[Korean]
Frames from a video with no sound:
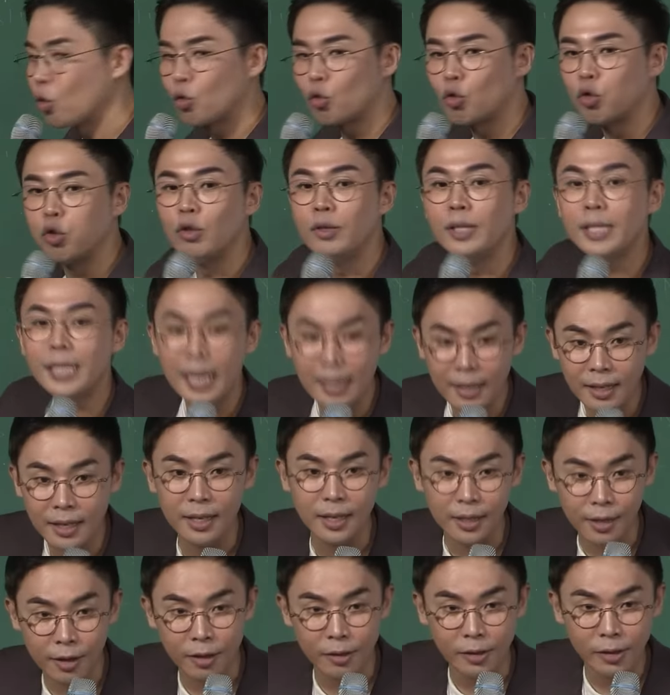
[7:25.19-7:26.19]
군사를
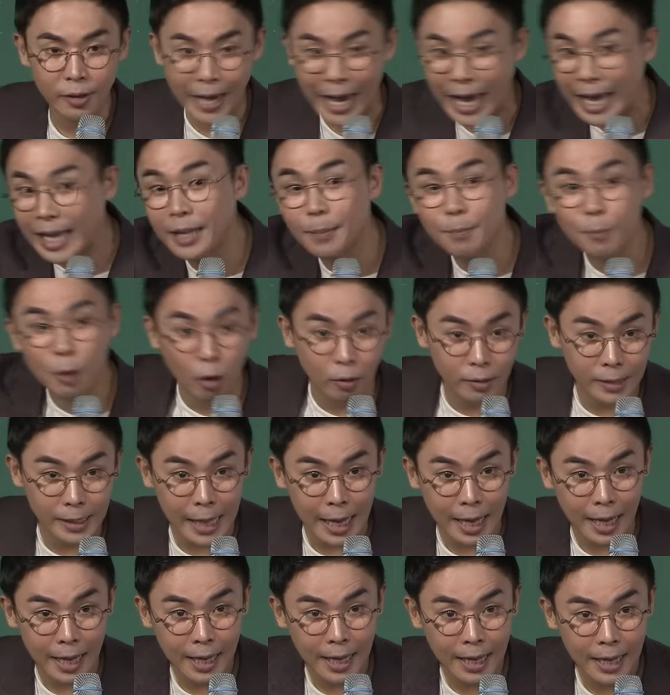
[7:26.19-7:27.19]
일으켜서 개인
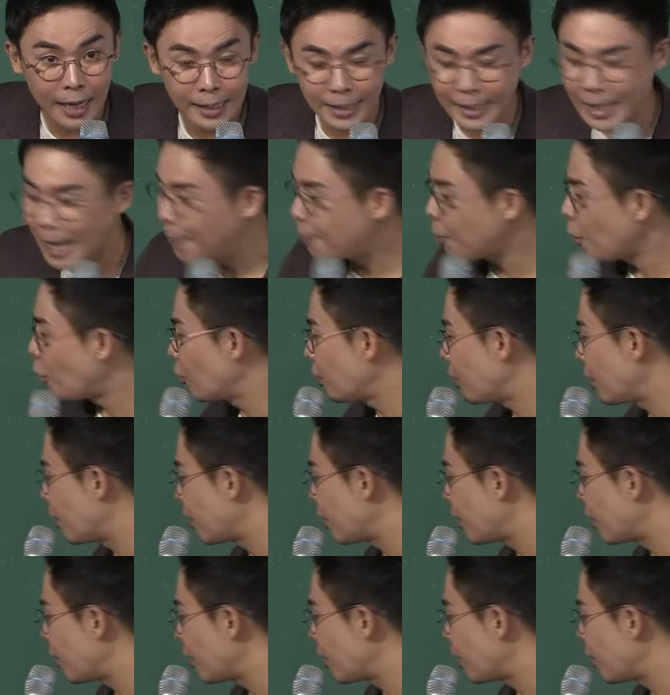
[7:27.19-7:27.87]
병사 사병을